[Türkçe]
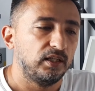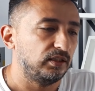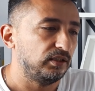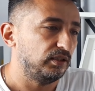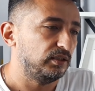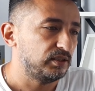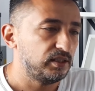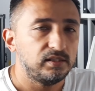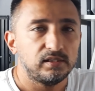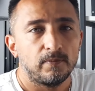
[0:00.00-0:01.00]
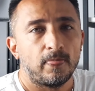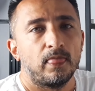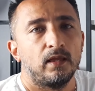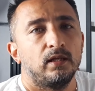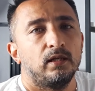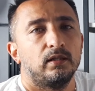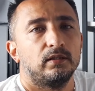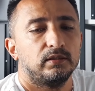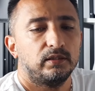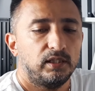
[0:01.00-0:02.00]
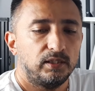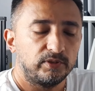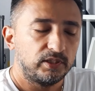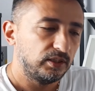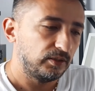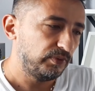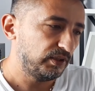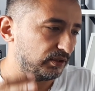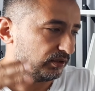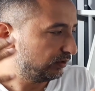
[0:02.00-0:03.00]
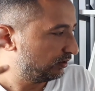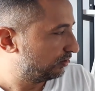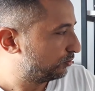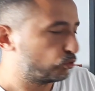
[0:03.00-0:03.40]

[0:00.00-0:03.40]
Ee, siz diyelim ki bir e,